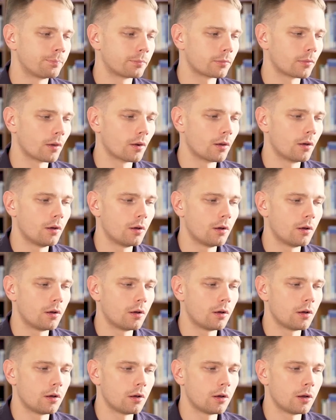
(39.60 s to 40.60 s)

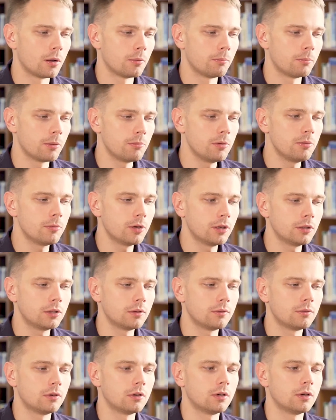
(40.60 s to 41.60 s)
А, помимо
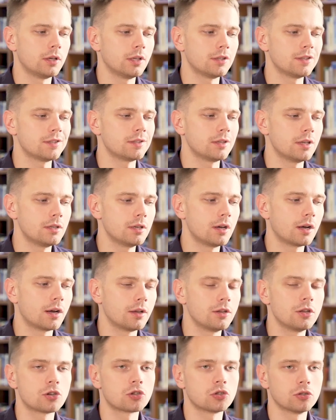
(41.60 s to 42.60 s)
этого, эта статья,
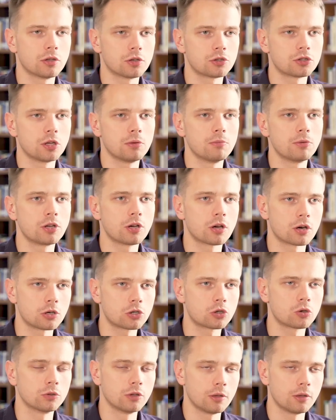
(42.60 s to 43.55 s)
конечно, должна быть хорошо